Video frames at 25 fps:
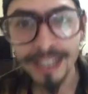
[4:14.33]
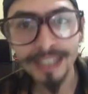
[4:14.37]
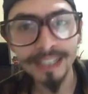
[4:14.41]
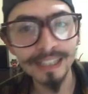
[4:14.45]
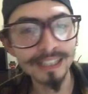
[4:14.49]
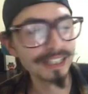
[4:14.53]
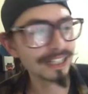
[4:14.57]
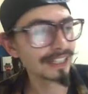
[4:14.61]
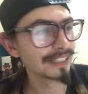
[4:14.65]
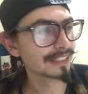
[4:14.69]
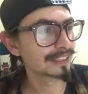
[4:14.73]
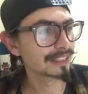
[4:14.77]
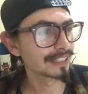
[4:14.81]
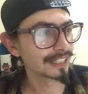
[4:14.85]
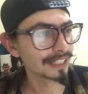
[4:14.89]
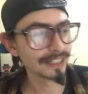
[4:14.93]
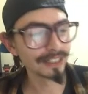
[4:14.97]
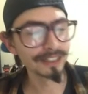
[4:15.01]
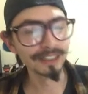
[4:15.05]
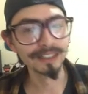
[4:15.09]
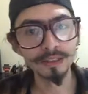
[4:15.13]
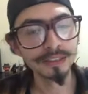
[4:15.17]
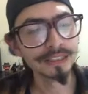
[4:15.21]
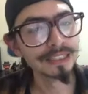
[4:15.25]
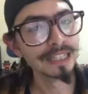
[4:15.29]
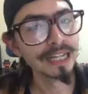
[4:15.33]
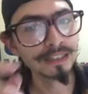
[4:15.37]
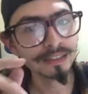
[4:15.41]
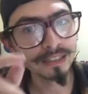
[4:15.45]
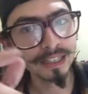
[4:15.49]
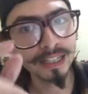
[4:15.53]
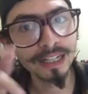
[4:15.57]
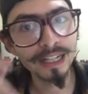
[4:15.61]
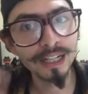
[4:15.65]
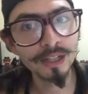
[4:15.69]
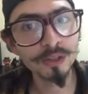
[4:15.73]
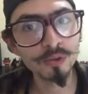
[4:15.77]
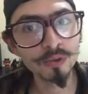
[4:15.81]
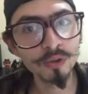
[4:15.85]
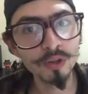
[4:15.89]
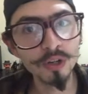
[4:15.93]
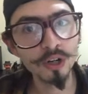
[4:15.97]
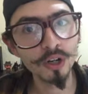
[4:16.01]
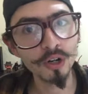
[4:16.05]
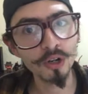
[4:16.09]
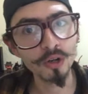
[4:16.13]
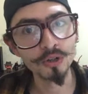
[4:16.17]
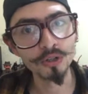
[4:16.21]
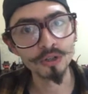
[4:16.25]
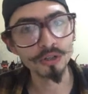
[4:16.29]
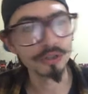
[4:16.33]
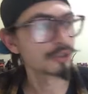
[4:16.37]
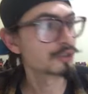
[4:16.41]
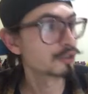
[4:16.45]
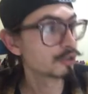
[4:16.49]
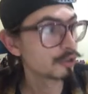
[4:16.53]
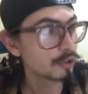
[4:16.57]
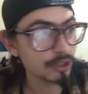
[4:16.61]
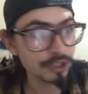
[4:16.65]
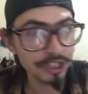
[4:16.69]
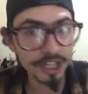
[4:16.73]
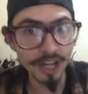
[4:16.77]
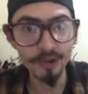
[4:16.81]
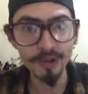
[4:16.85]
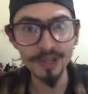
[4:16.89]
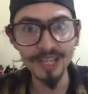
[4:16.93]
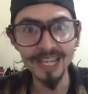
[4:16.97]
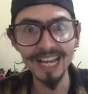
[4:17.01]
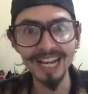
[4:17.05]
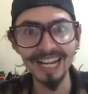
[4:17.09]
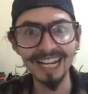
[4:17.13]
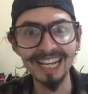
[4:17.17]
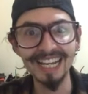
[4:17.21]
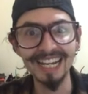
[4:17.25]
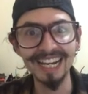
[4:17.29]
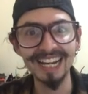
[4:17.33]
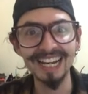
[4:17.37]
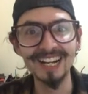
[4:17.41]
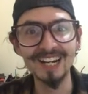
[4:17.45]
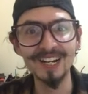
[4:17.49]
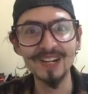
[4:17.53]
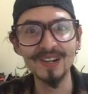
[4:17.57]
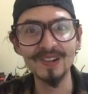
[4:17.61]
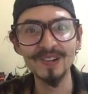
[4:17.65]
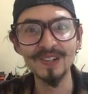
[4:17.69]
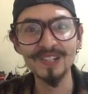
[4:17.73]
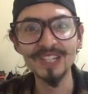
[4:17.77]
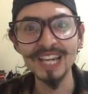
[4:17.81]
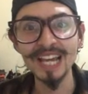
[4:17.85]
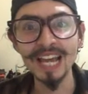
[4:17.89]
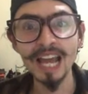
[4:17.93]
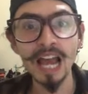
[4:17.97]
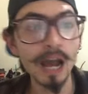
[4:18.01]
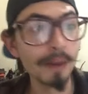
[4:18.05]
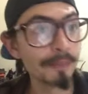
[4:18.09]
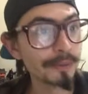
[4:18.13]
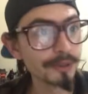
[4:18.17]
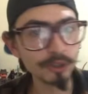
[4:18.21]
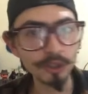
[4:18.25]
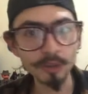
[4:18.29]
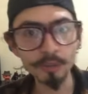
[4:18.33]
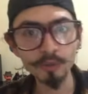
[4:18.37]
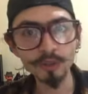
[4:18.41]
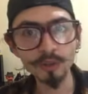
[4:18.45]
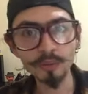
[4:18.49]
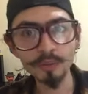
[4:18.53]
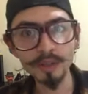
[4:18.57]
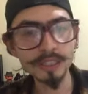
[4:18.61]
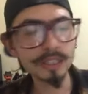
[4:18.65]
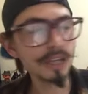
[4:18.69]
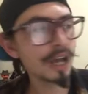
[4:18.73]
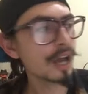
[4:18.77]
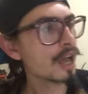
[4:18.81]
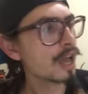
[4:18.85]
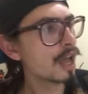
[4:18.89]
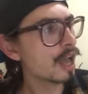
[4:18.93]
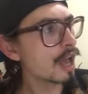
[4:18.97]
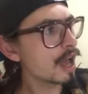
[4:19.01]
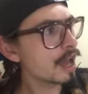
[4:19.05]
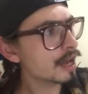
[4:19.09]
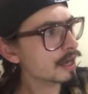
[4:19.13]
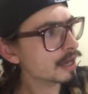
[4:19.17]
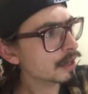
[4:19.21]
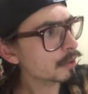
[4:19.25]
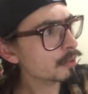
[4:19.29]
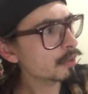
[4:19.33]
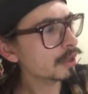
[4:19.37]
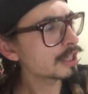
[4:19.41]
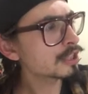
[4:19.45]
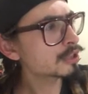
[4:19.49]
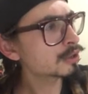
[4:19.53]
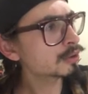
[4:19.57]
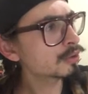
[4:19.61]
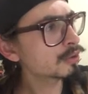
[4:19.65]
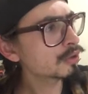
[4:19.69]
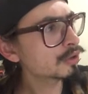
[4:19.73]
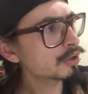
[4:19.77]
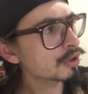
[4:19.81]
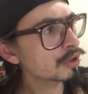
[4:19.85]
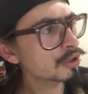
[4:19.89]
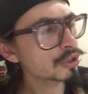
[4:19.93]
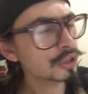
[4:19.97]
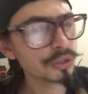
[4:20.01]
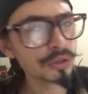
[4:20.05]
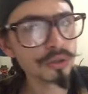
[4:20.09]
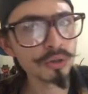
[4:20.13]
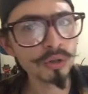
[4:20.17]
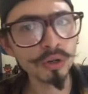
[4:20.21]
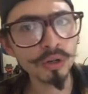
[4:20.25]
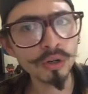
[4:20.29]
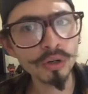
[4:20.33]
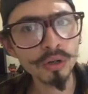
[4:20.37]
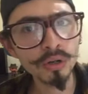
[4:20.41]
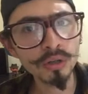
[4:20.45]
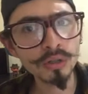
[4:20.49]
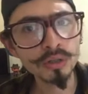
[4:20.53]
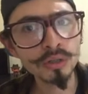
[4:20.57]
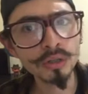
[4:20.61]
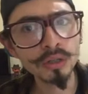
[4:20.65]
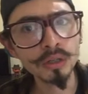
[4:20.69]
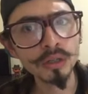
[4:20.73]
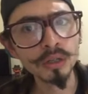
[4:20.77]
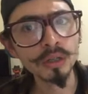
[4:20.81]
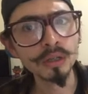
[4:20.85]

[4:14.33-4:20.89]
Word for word: Y es que ya sé que es un crush. Yo no sabía que era crush. A mí todo el mundo me decía, eh, ¿cuál es tu crush? Y yo, crush.